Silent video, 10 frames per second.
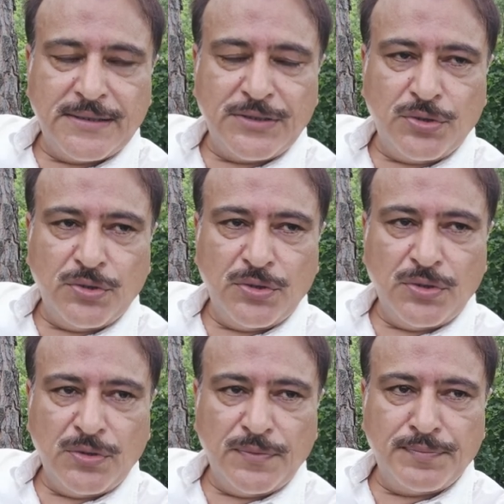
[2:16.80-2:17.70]
जो
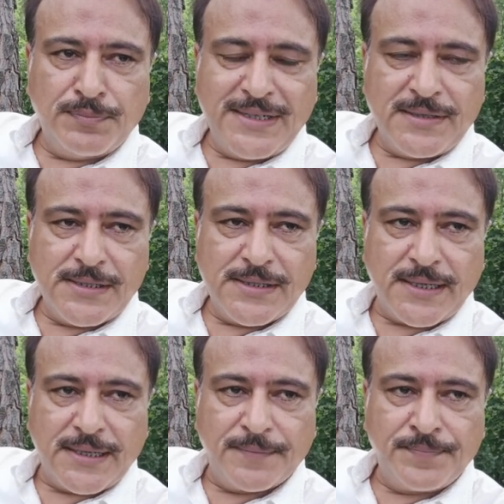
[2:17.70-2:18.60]
मिनरल्स
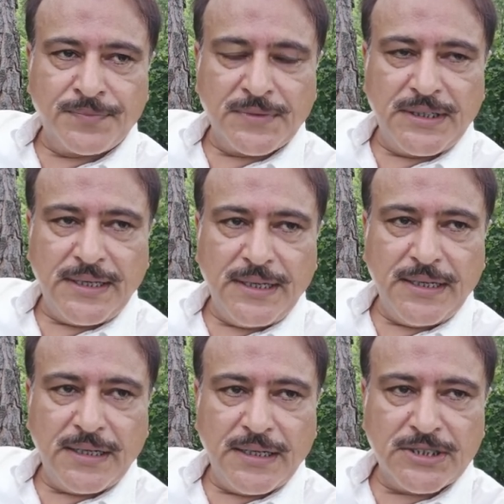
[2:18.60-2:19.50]
हैं ये एक
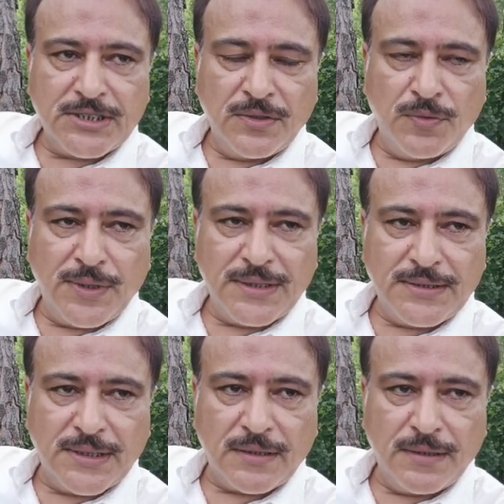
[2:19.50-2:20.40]
ख़ास वक्त
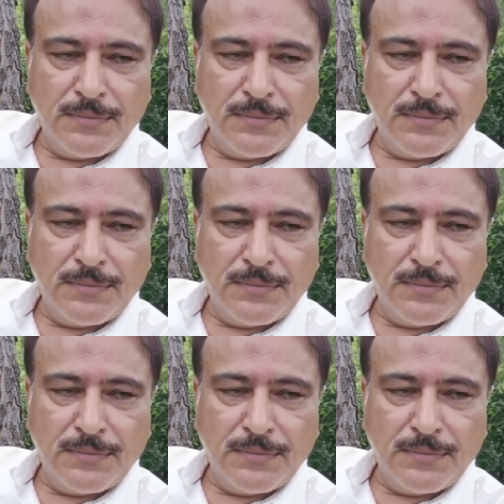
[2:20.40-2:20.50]
तक